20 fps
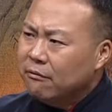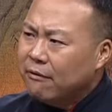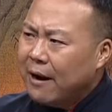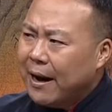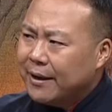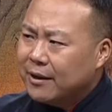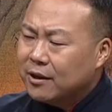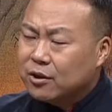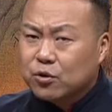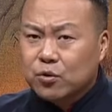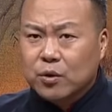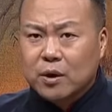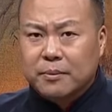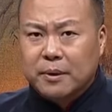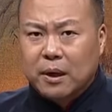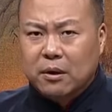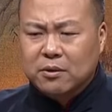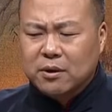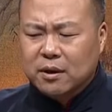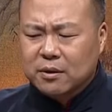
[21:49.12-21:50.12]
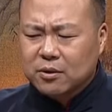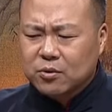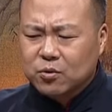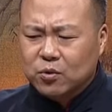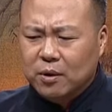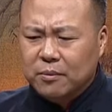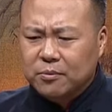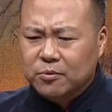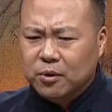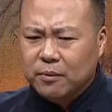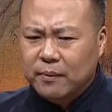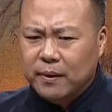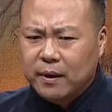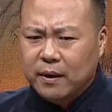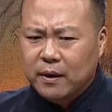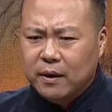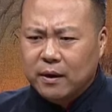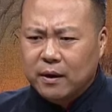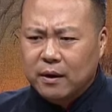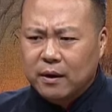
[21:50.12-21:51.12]
晚上睡不着觉，他琢磨琢磨，
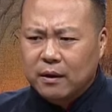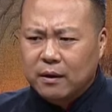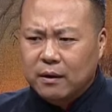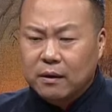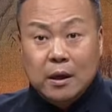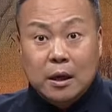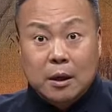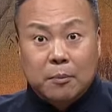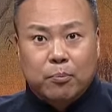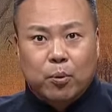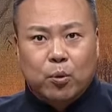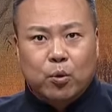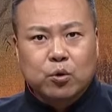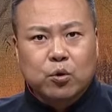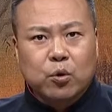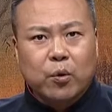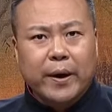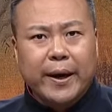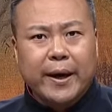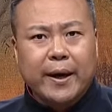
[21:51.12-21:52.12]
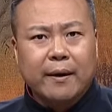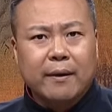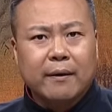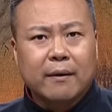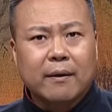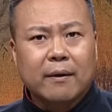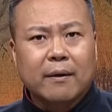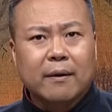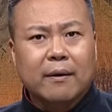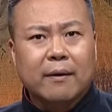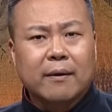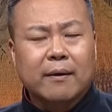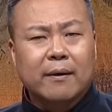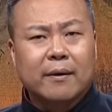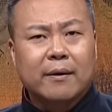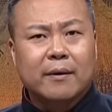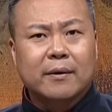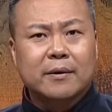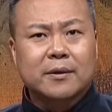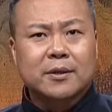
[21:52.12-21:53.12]
不对。
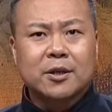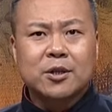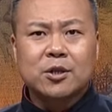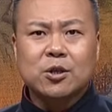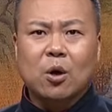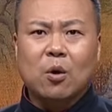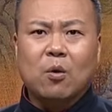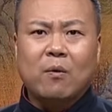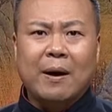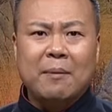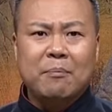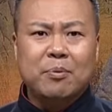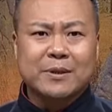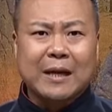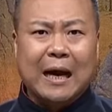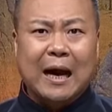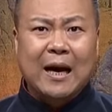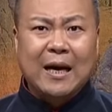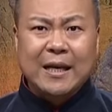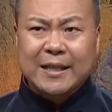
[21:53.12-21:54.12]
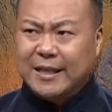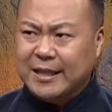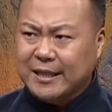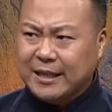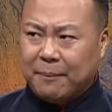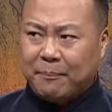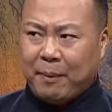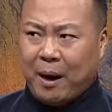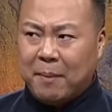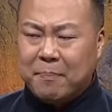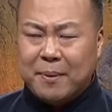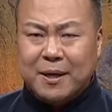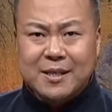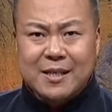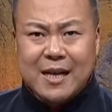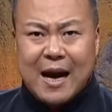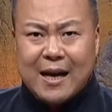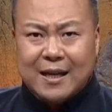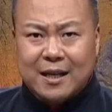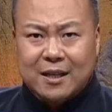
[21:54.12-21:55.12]
秦昭王不傻，心想旁边
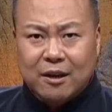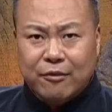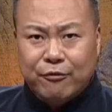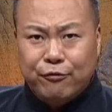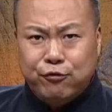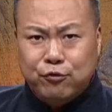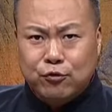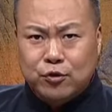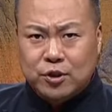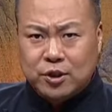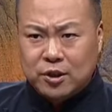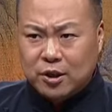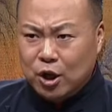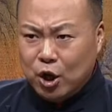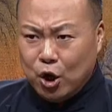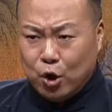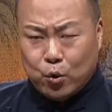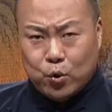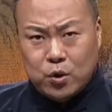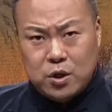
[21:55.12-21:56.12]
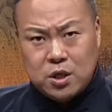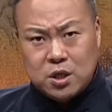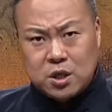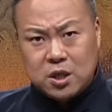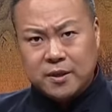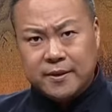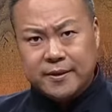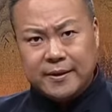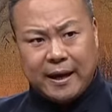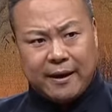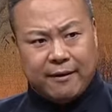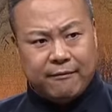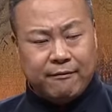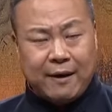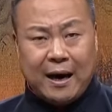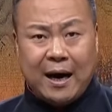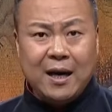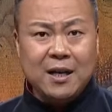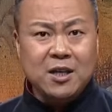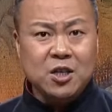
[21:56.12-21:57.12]
站着这个副使浑身带
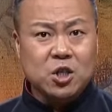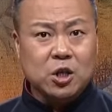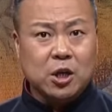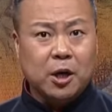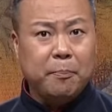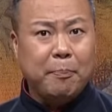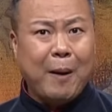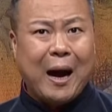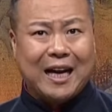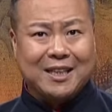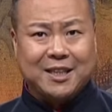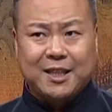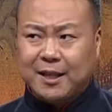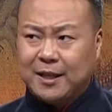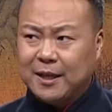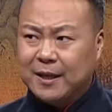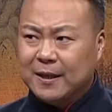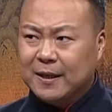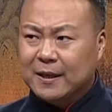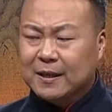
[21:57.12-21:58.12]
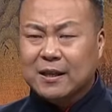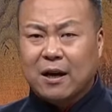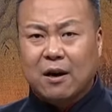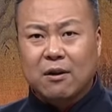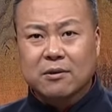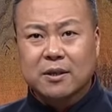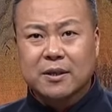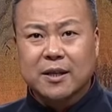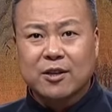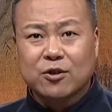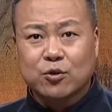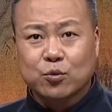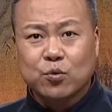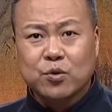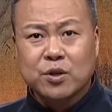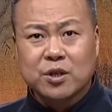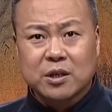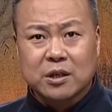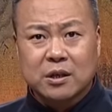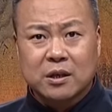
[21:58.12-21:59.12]
王者霸气，倒是那
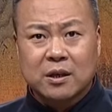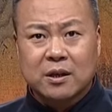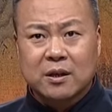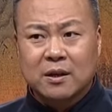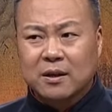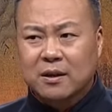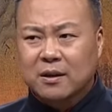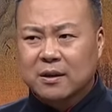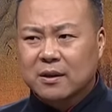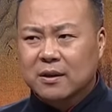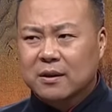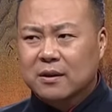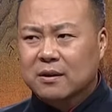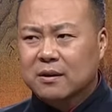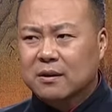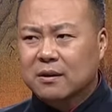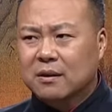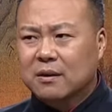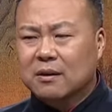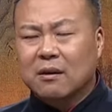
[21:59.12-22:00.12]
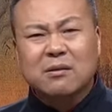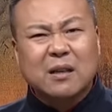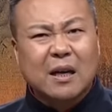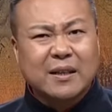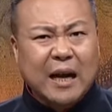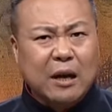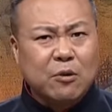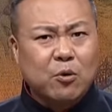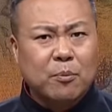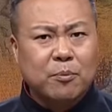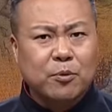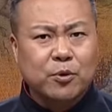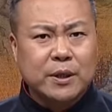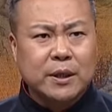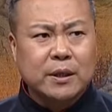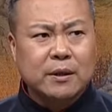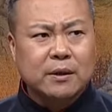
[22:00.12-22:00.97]
主使有点呆若木